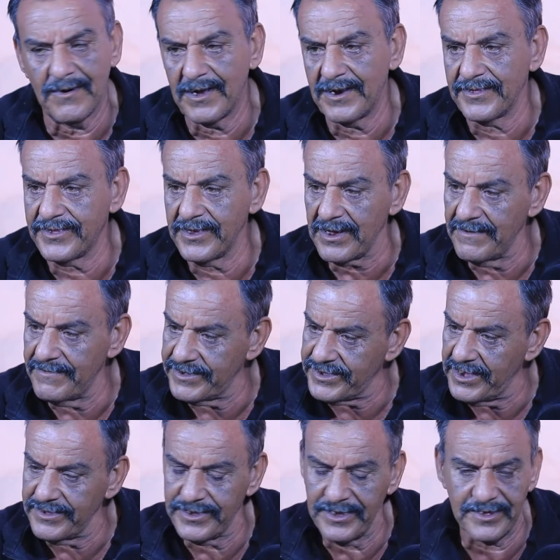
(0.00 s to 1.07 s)
والدتي قبل
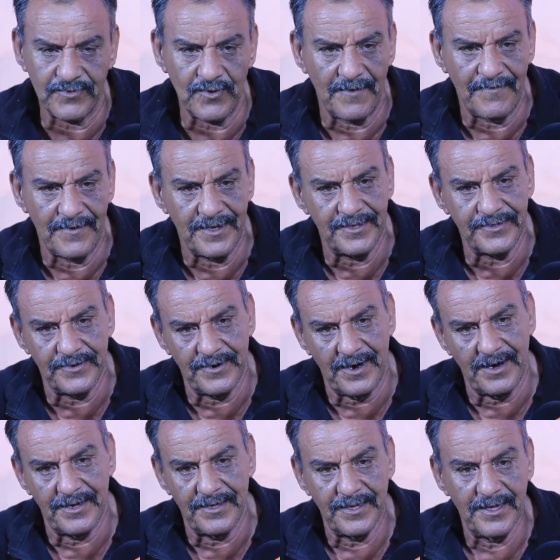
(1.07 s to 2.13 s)
سنتين توفت
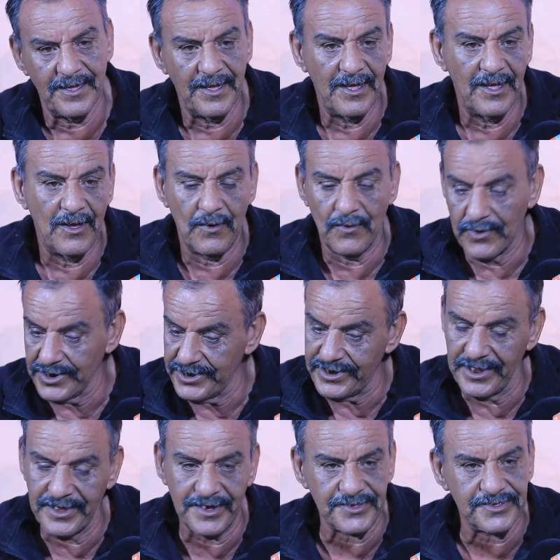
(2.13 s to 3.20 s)
وهاي ايه
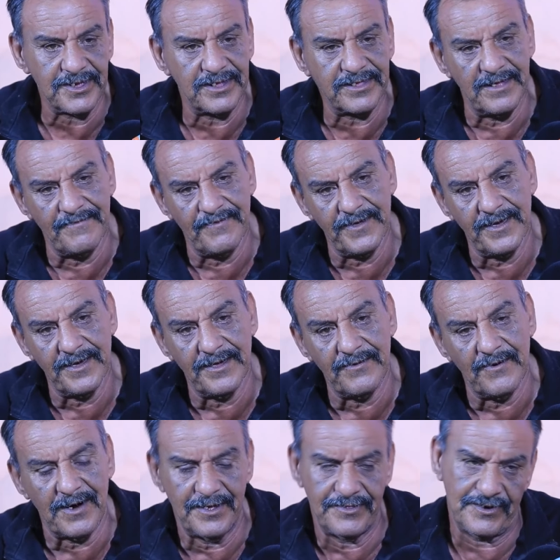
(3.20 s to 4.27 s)
ورجلي انقصت
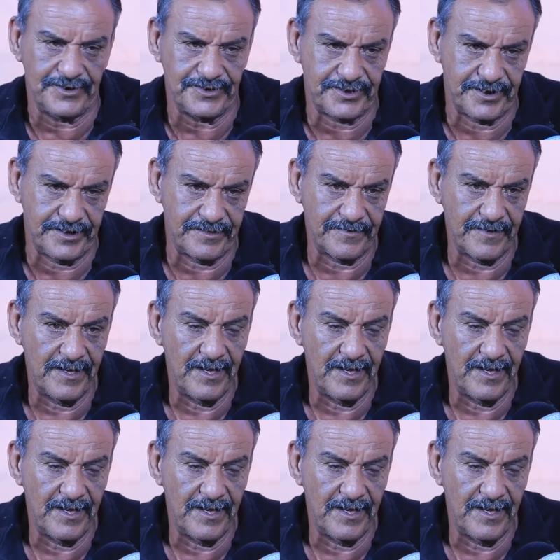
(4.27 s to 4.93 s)
2021